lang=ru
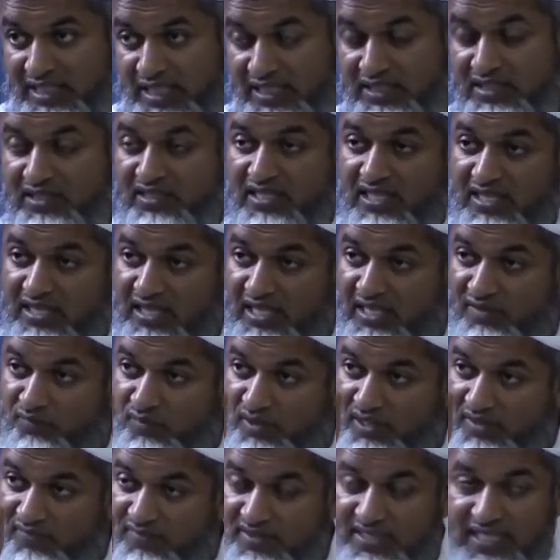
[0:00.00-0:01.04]
читать будете,
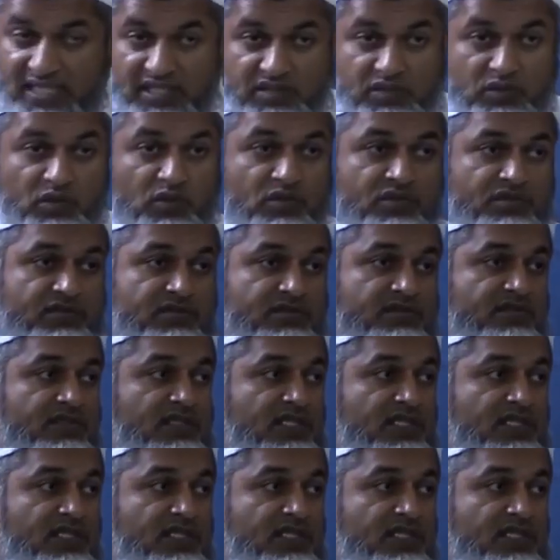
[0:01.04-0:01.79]
поймают его.